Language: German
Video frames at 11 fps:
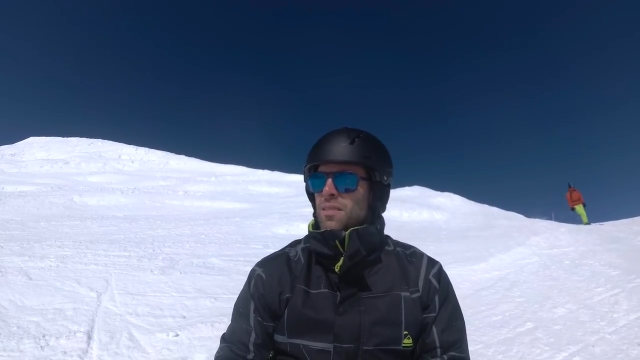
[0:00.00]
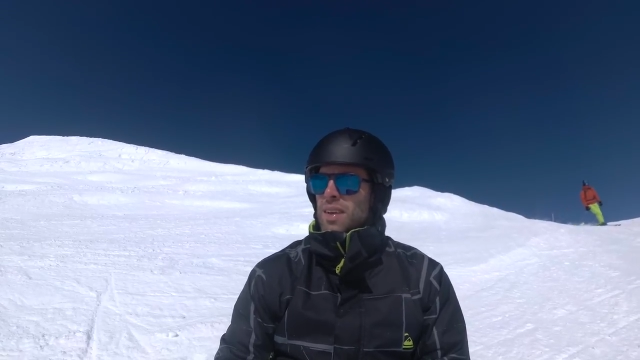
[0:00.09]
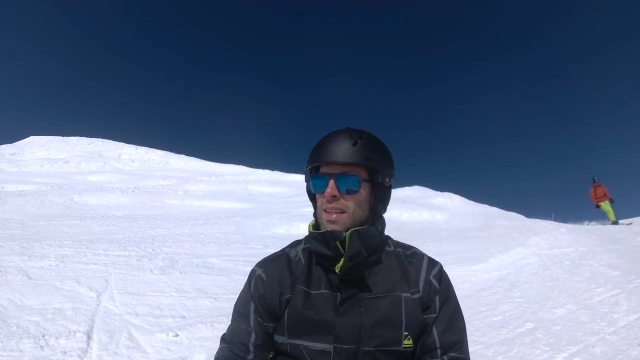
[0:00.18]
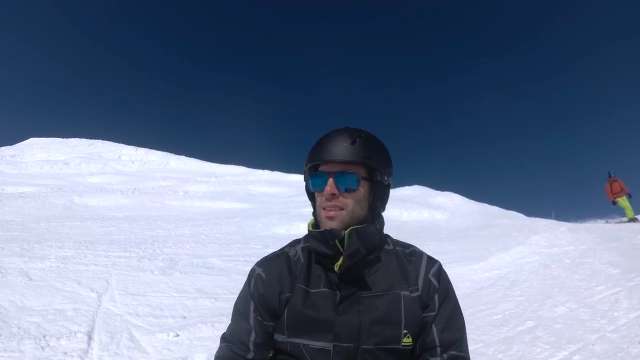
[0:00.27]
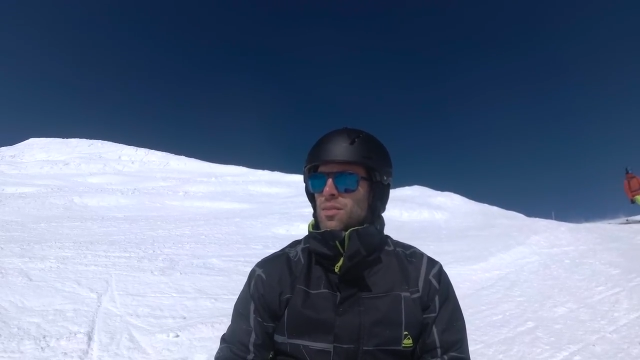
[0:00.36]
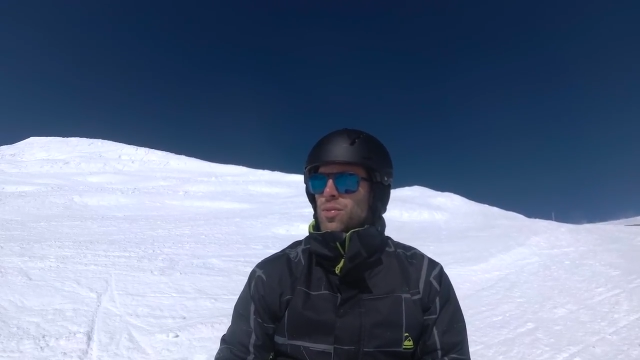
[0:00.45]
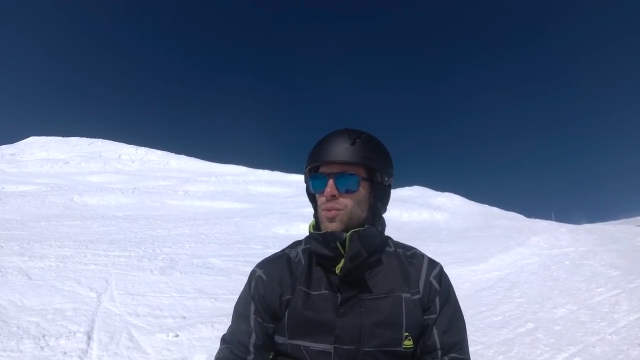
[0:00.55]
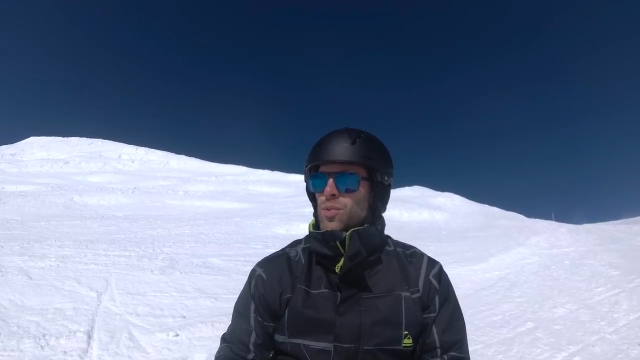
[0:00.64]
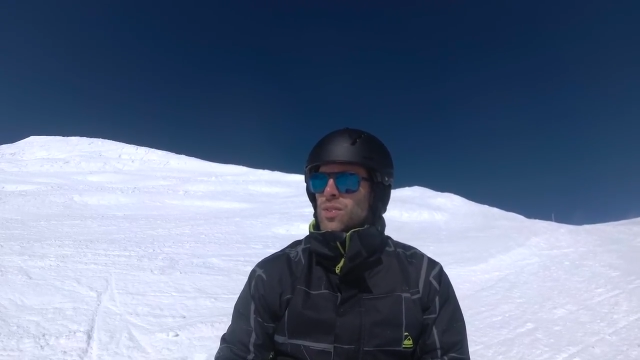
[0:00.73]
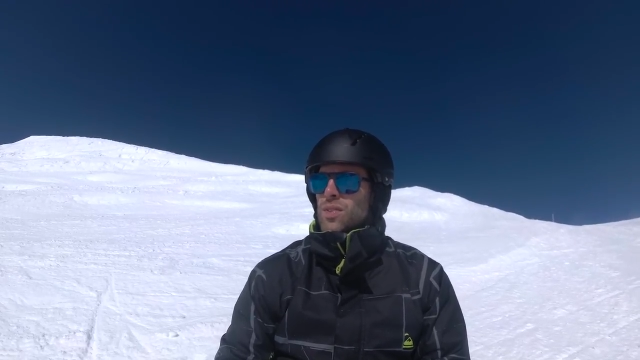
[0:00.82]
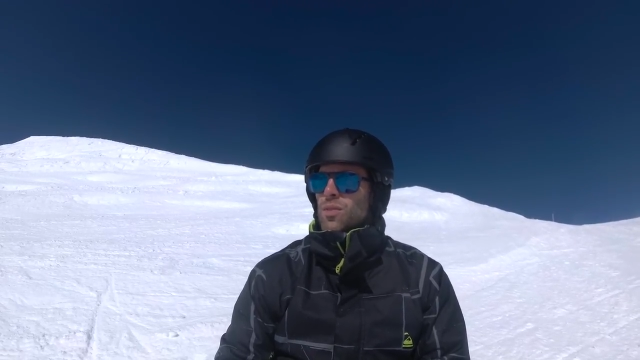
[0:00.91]
welcher
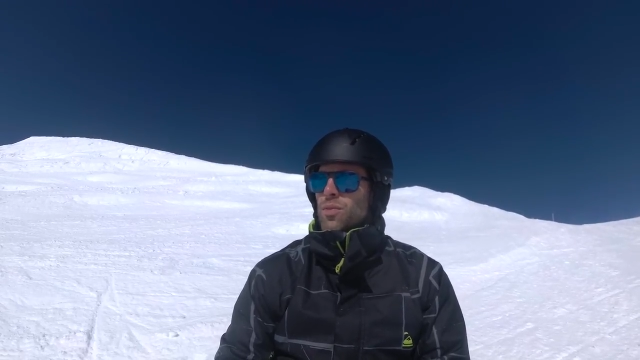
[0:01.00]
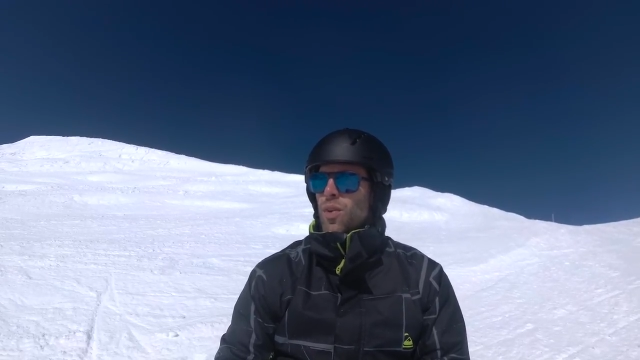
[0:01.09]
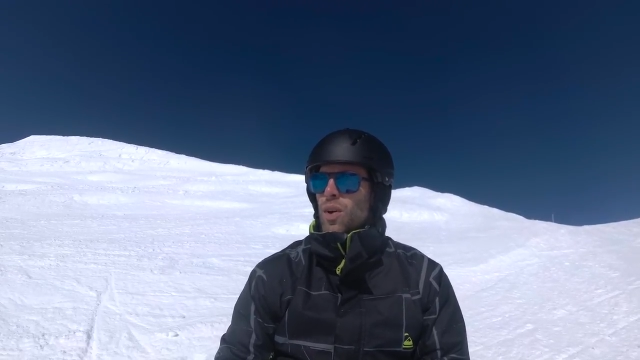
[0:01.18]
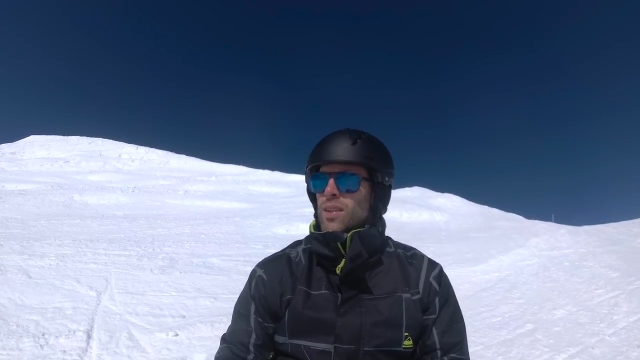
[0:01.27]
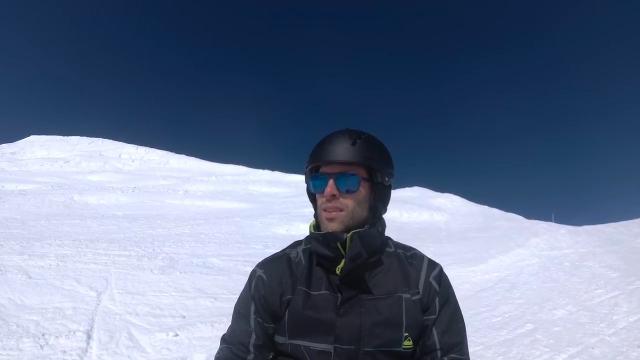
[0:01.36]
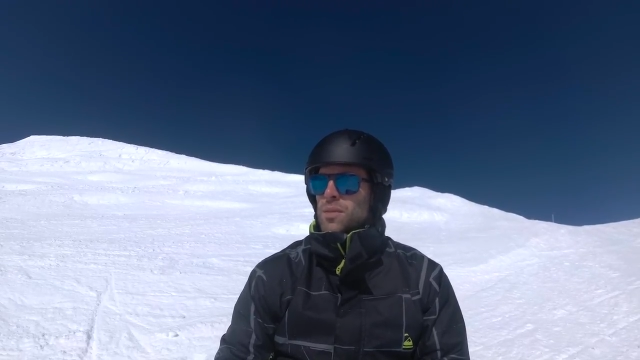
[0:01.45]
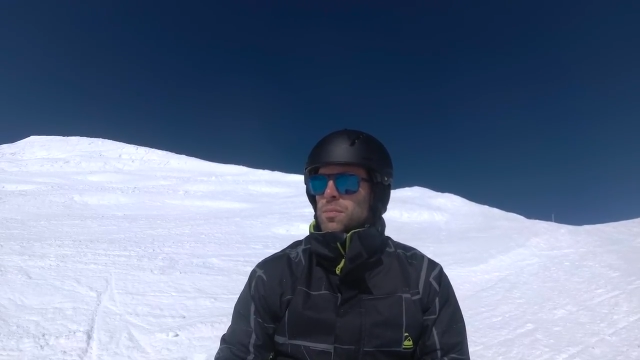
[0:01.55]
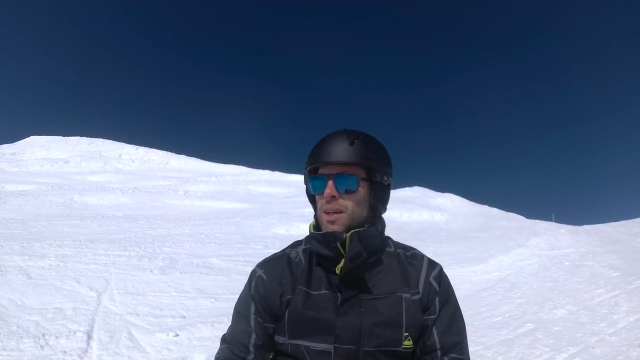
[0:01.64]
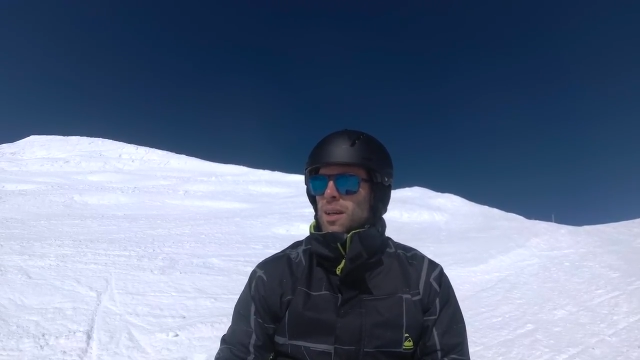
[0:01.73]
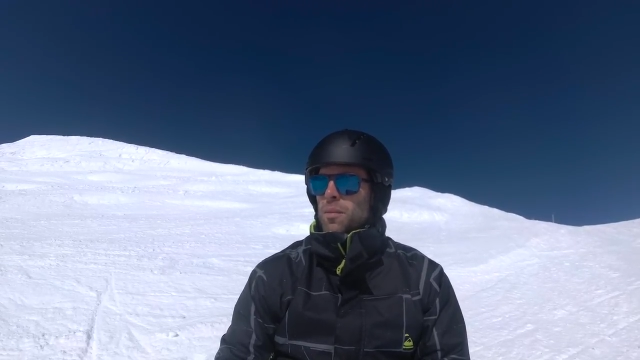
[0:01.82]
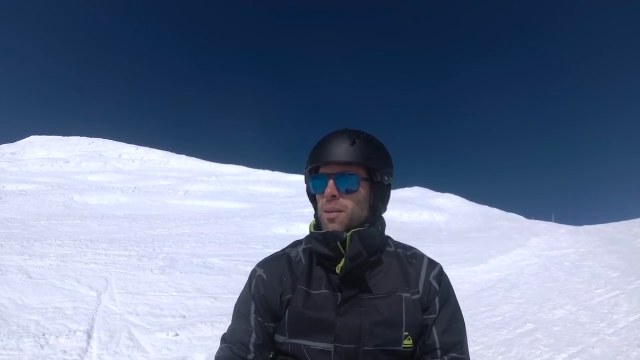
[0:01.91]
Fuß vorne ist
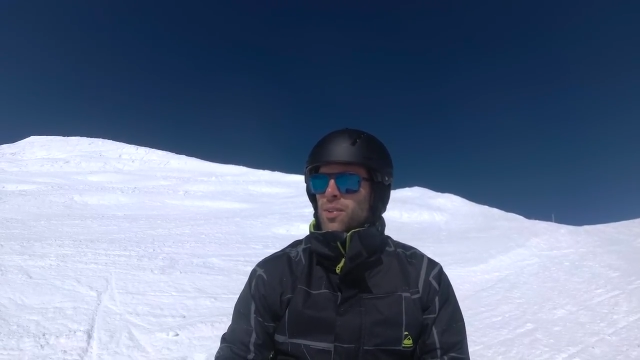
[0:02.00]
bei einem.